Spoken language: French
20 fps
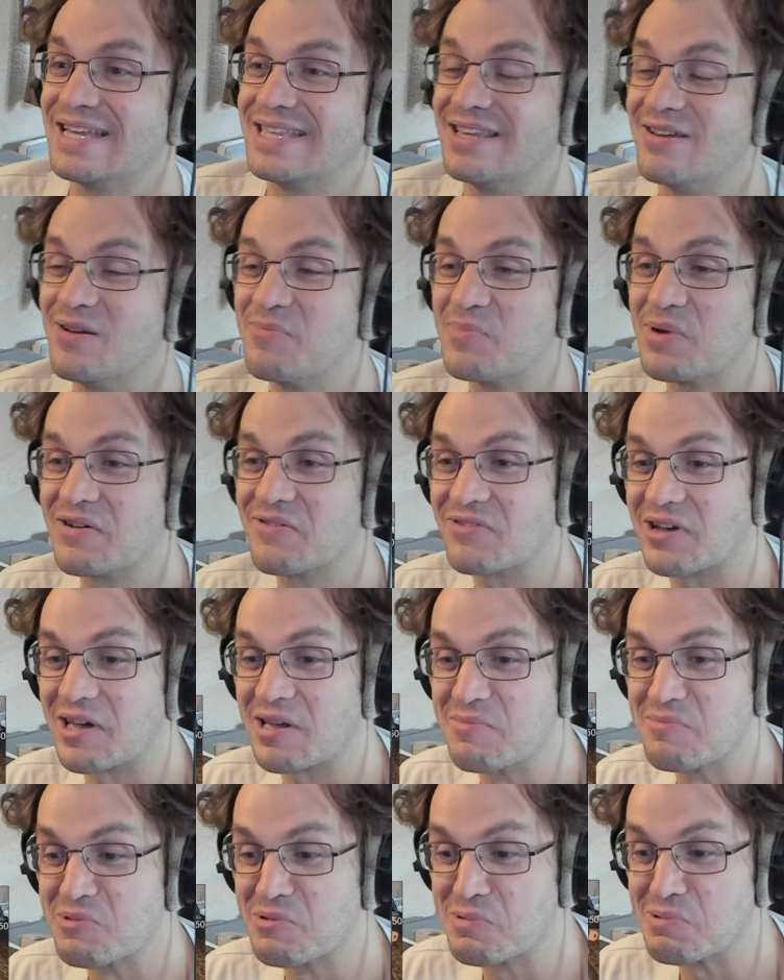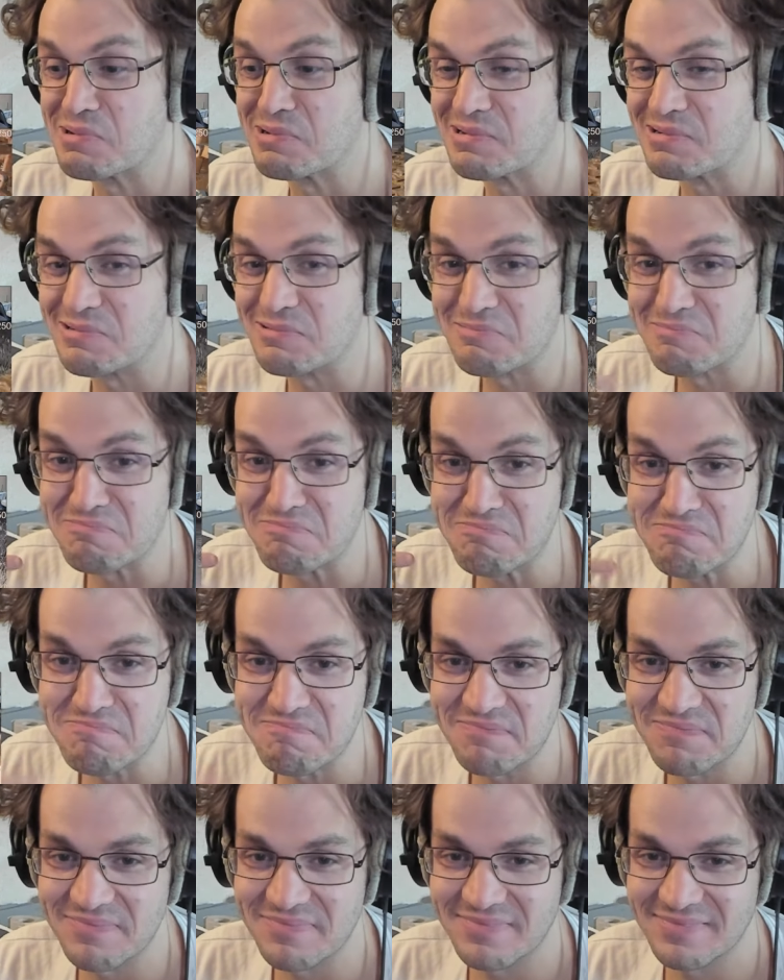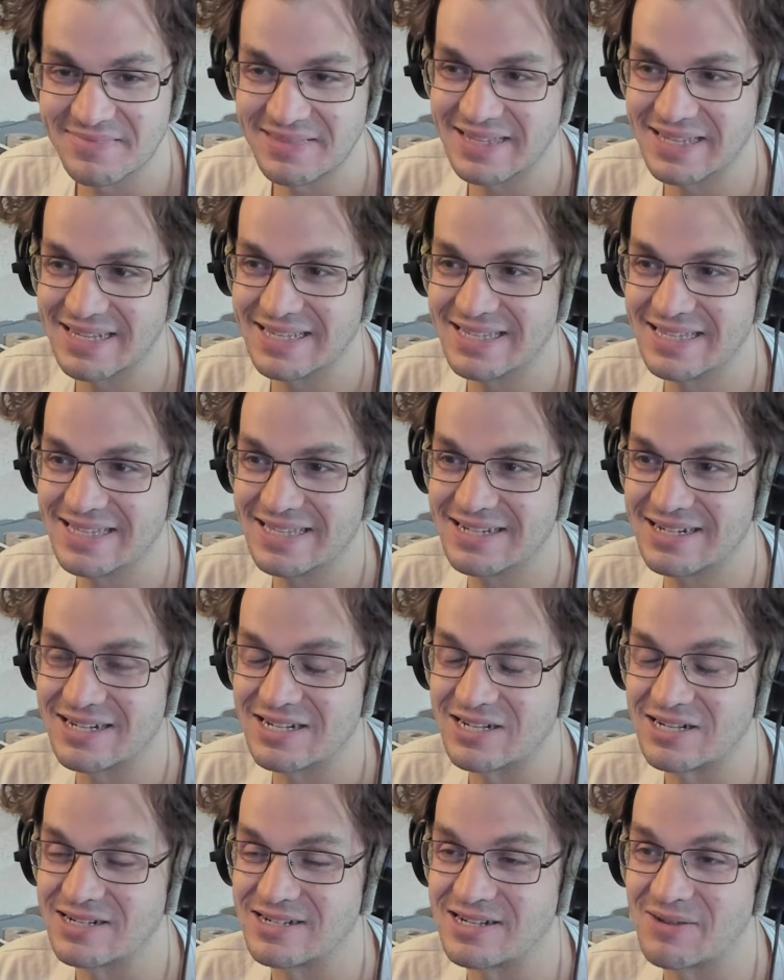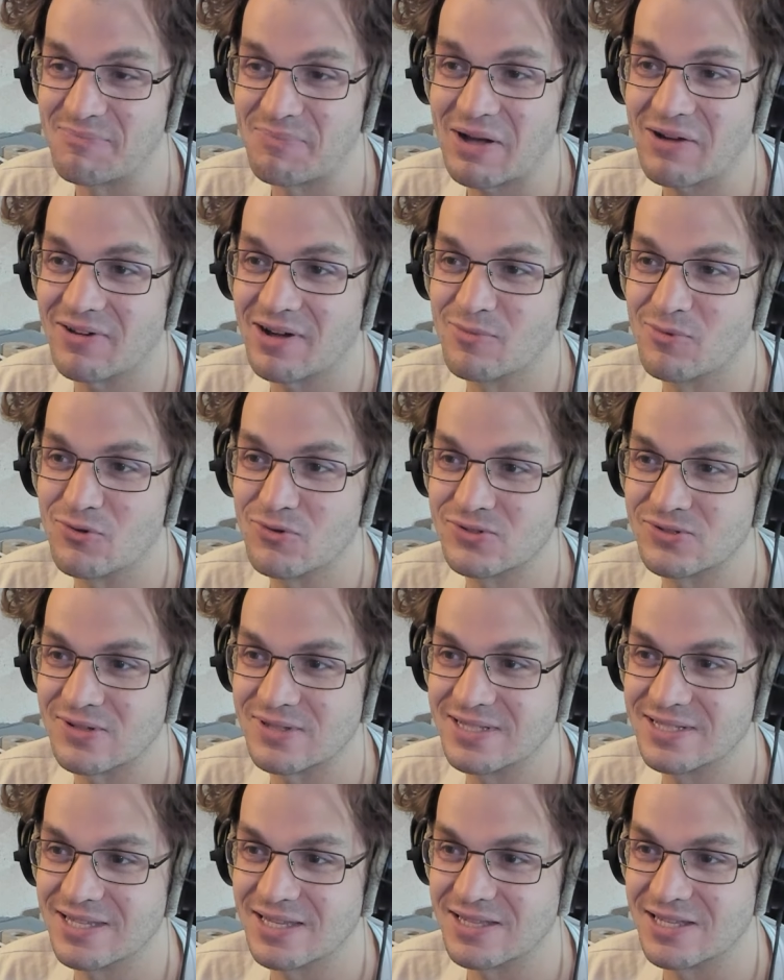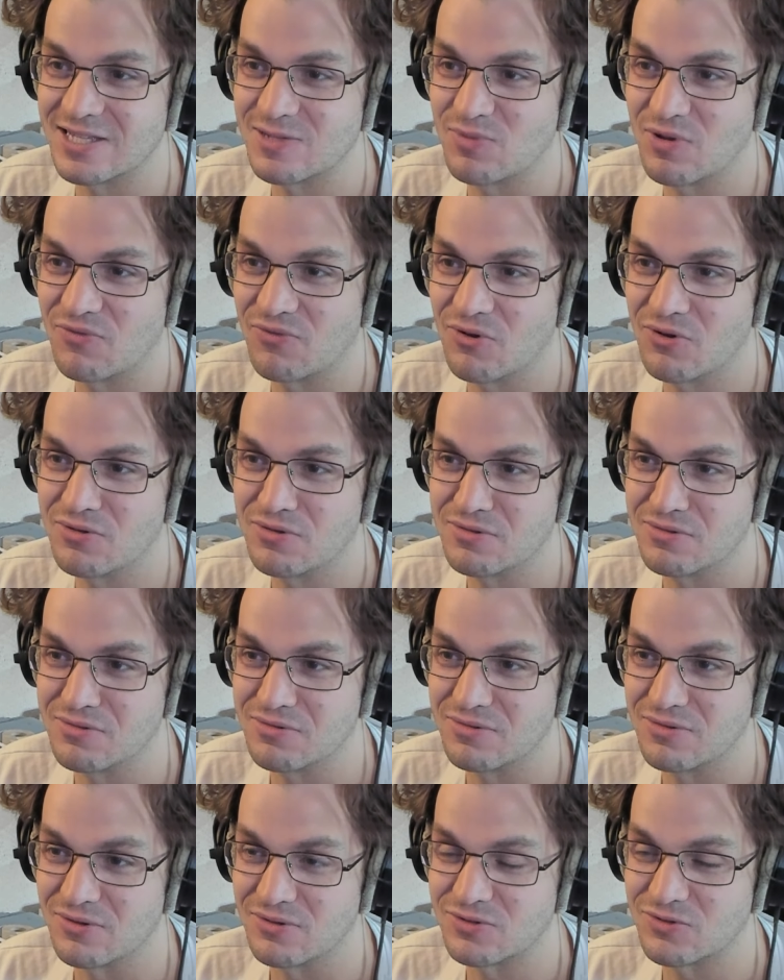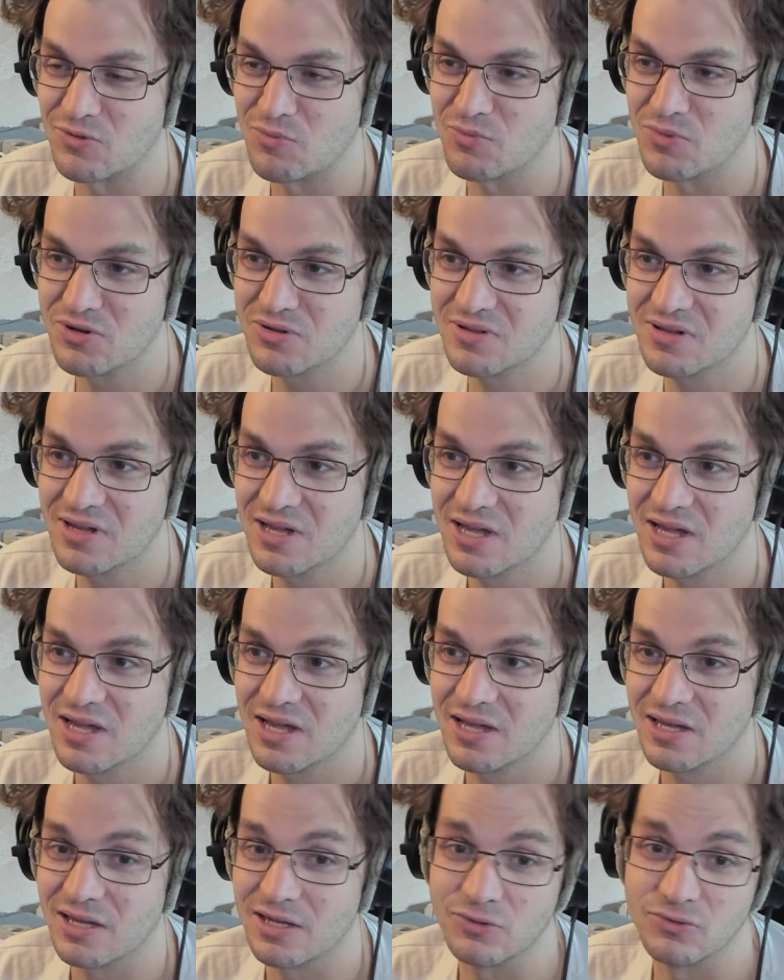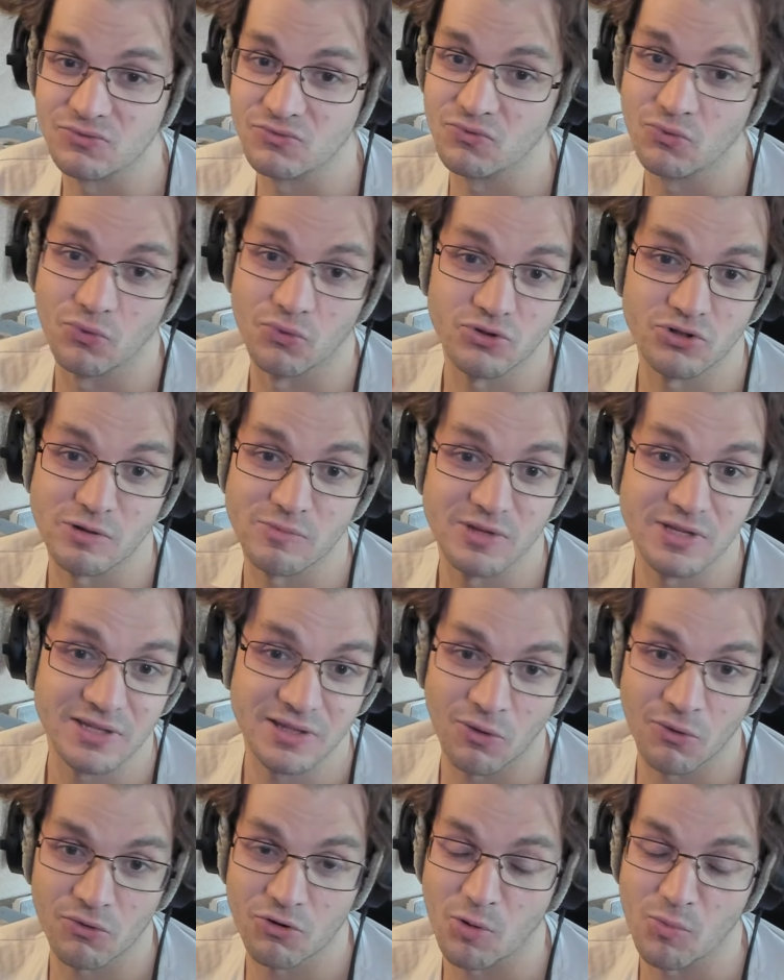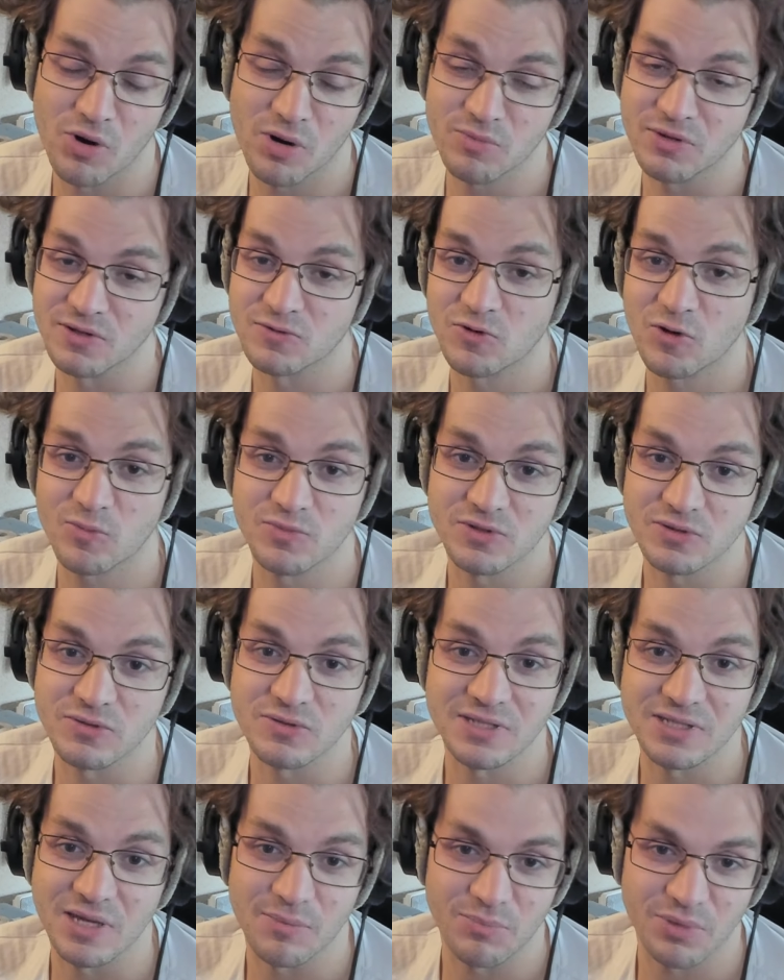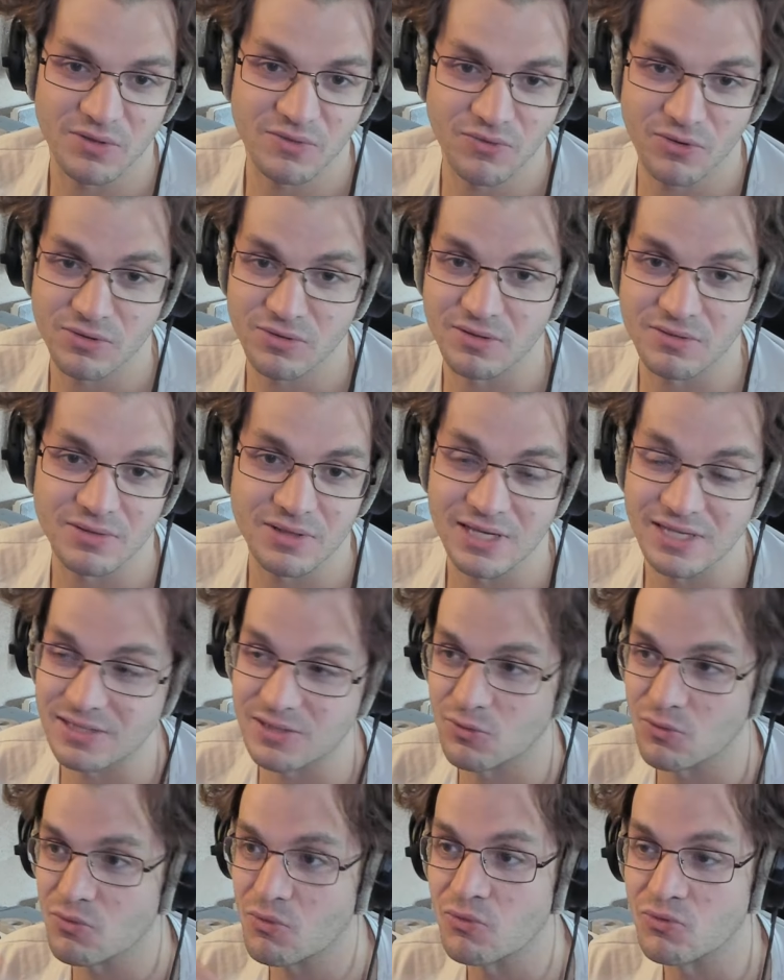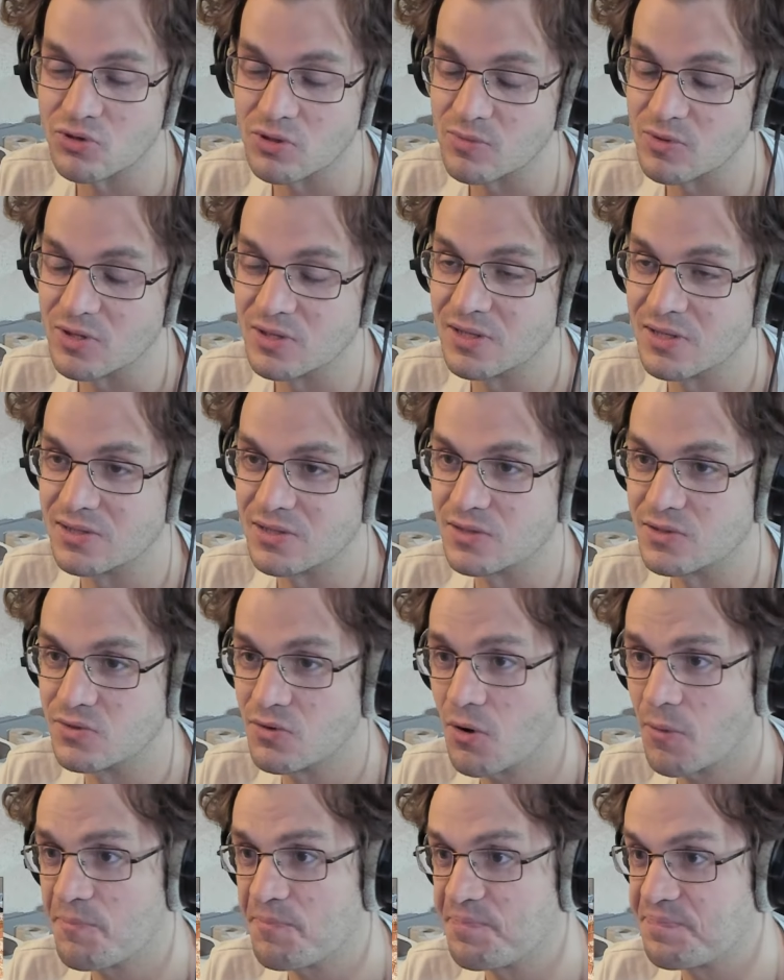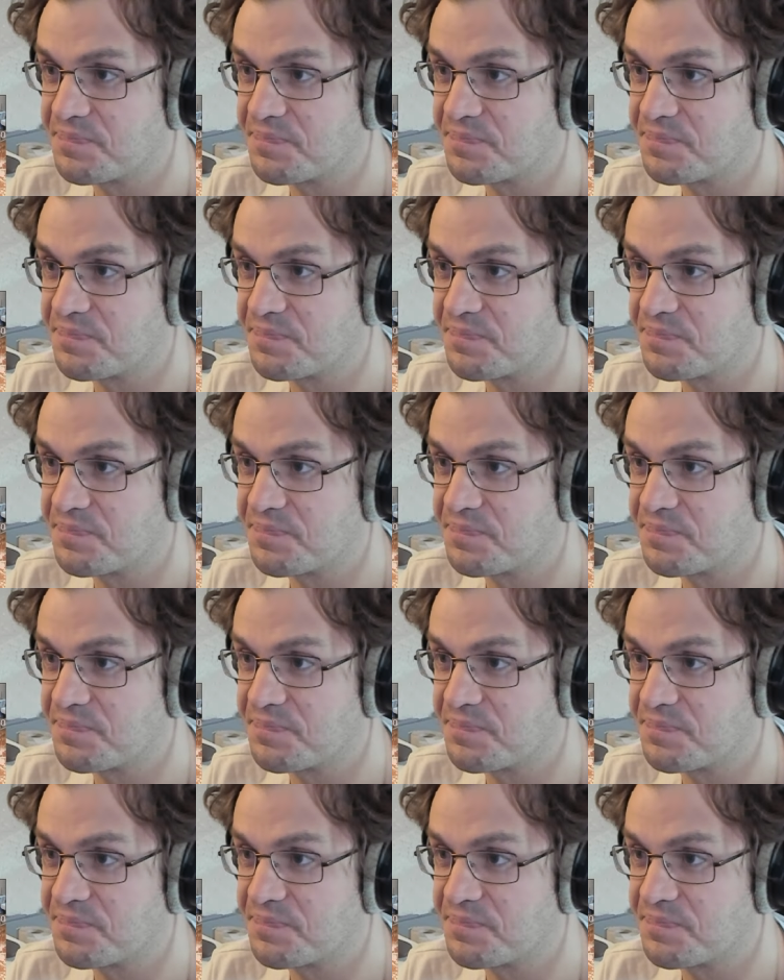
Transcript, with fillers: Il n'y avait pas vraiment. Euh, j'ai pas vraiment ressenti cet aspect fun euh, dans ce mode, et du coup, rougeabilité encore moins, bien sûr, puisque s'il n'y a pas de fun, euh, il y a zéro rougeabilité, c'est sûr.